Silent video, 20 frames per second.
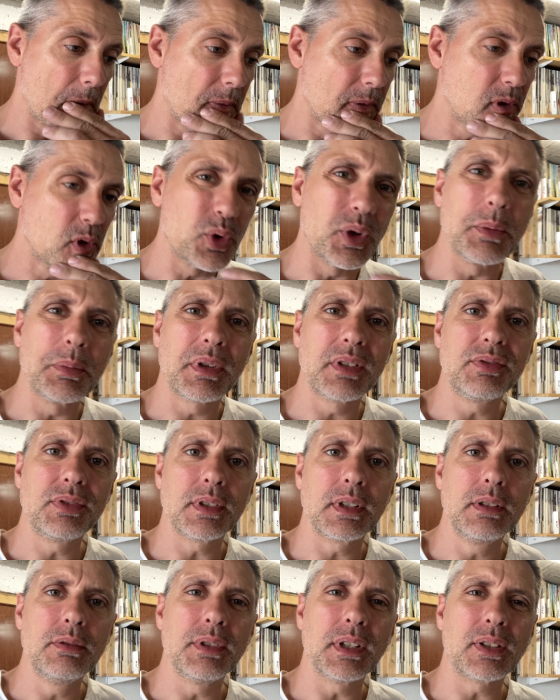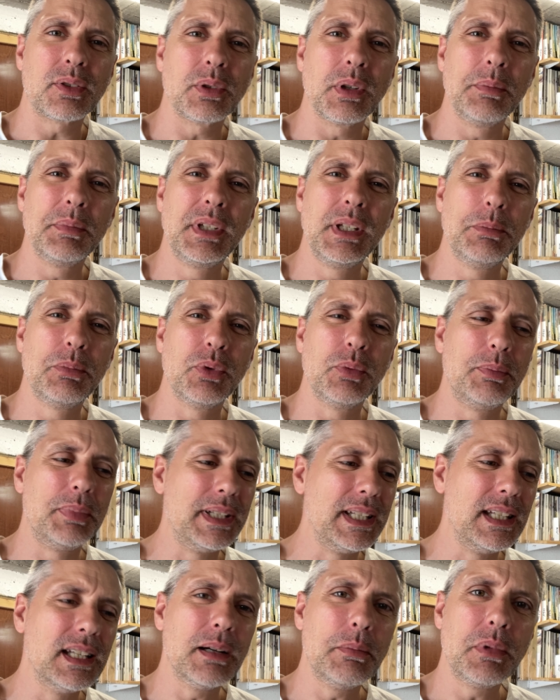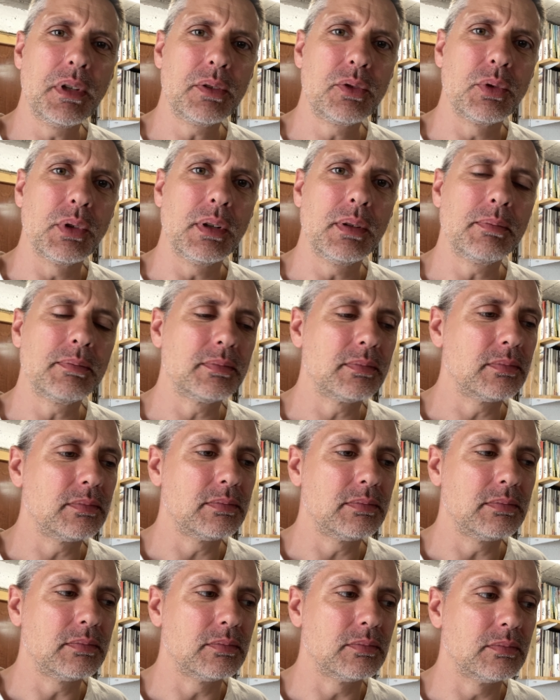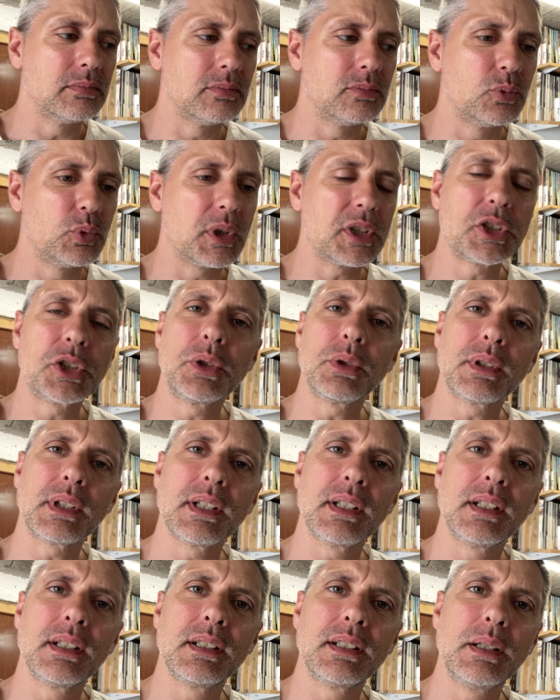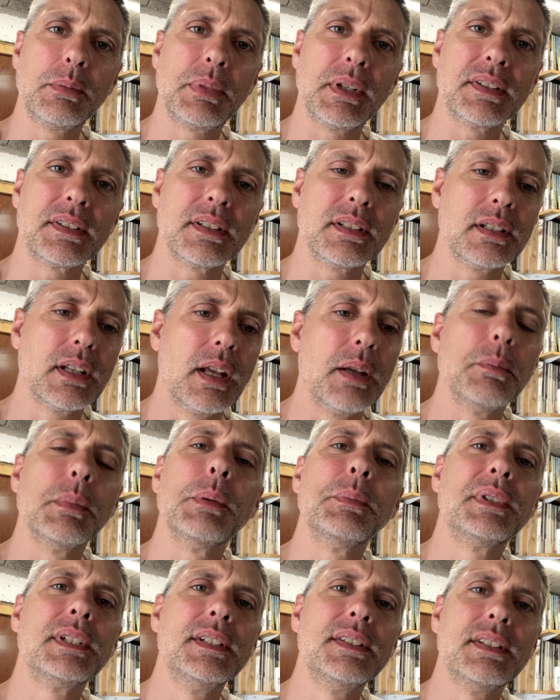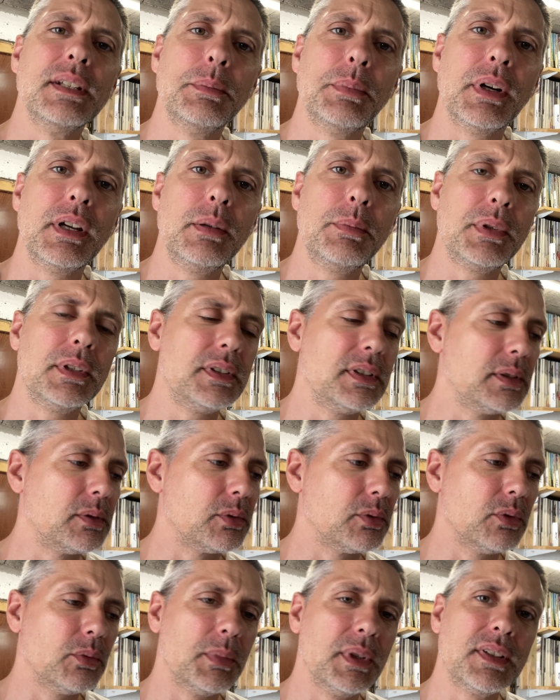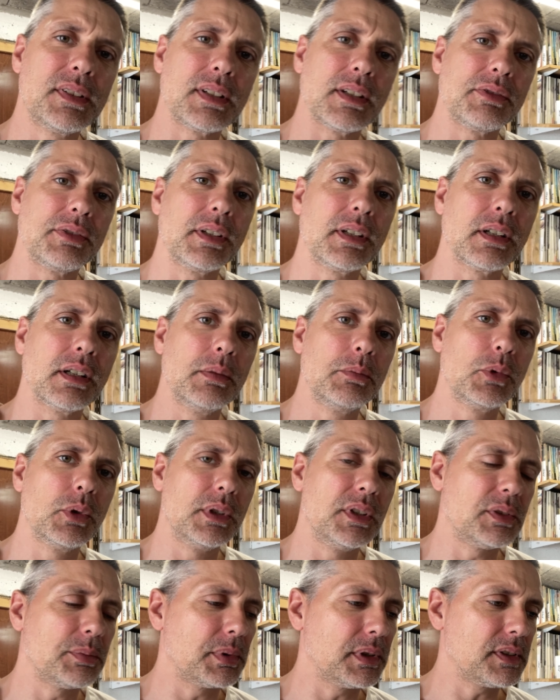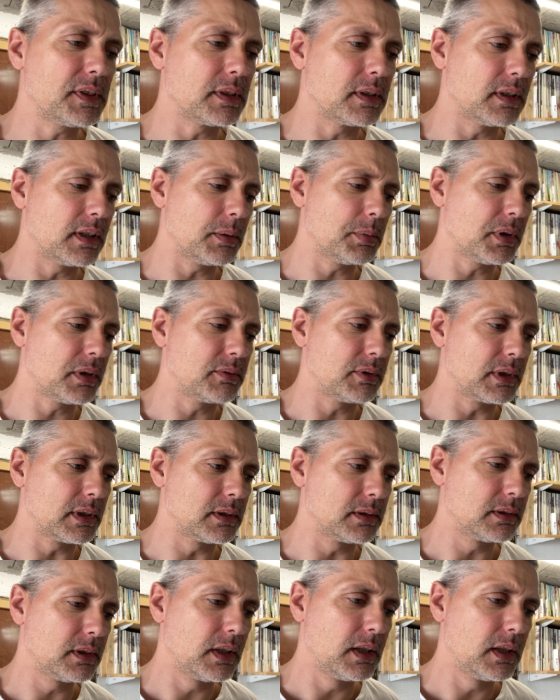J'aurais préféré une version un petit peu pliable, tu vois, moins chiante à déplacer, même si c'est pas épais, si tu veux, mais ça fait quand même de l'espace à prévoir.